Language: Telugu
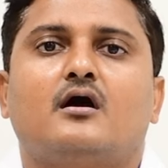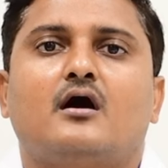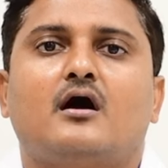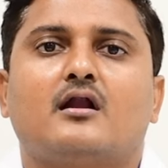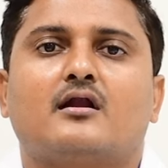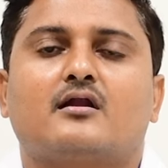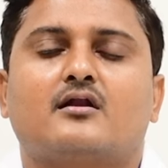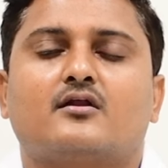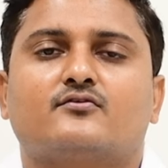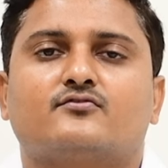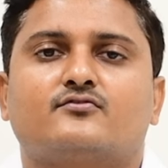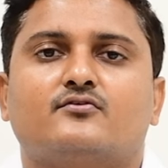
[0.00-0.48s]

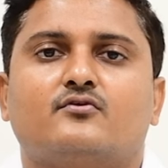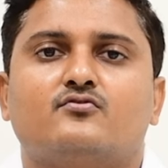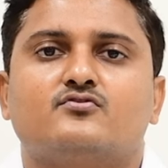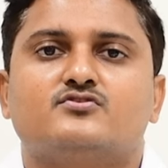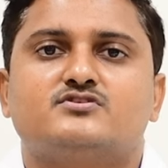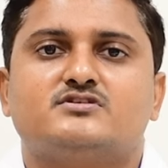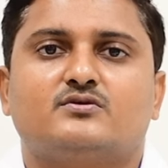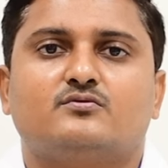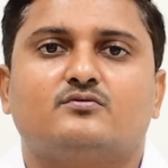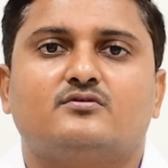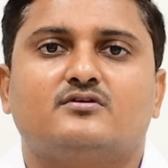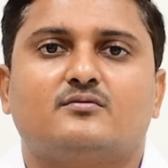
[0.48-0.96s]
అల్ట్రాసౌండ్
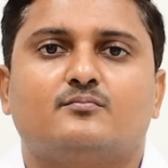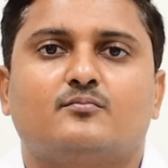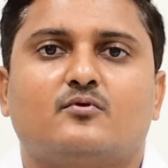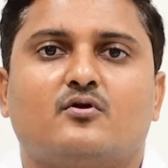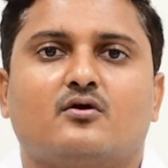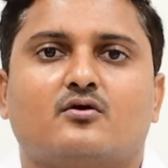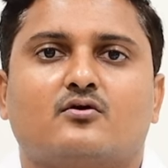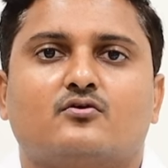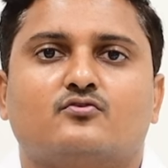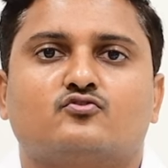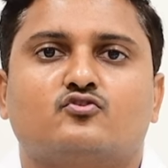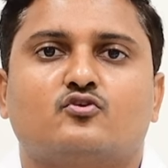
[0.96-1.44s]
చివరిన
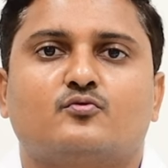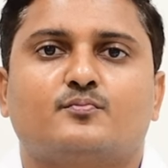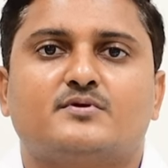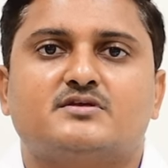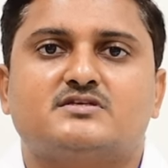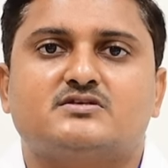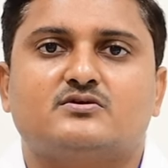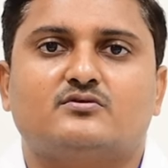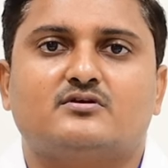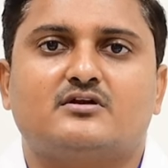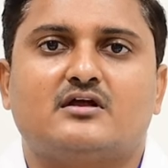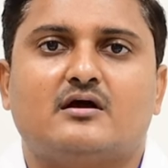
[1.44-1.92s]
బ్రాంకోస్కోపీ
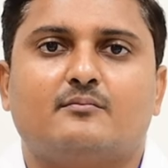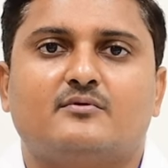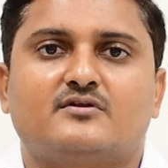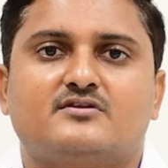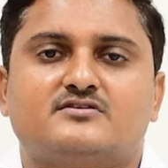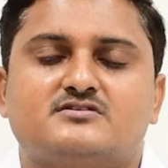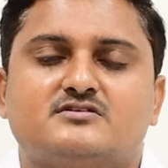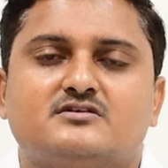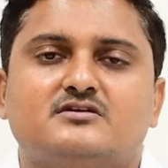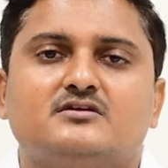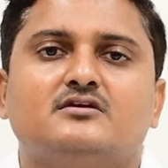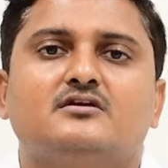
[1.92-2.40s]
చివరిన
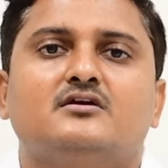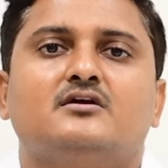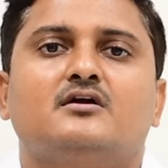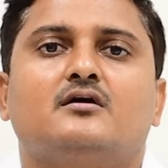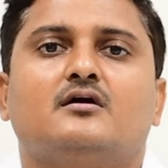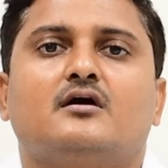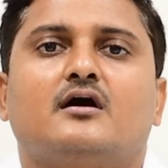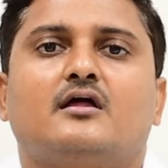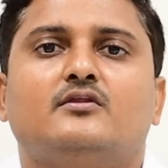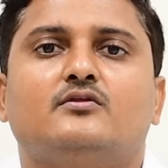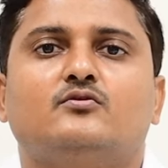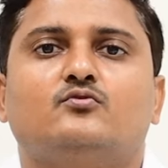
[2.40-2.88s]
అమర్చి
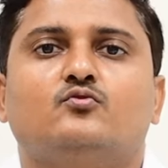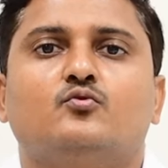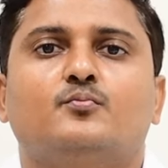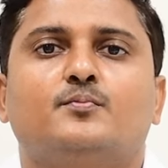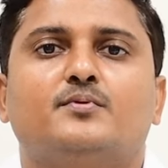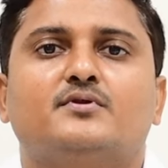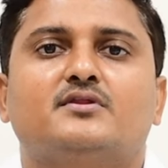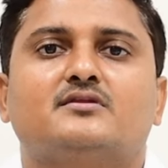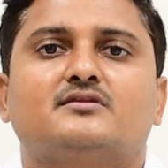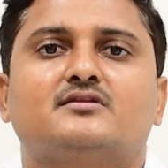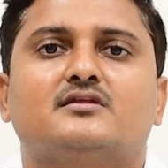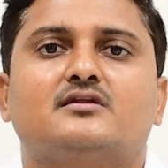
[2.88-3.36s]
అది
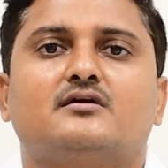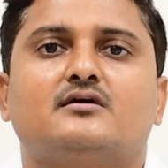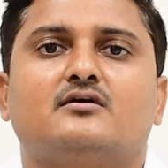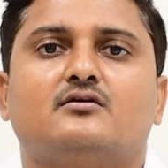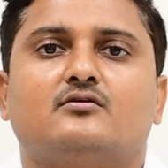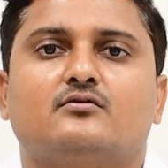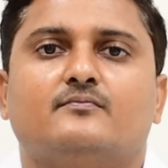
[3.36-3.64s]
ఊపిరితిత్తుల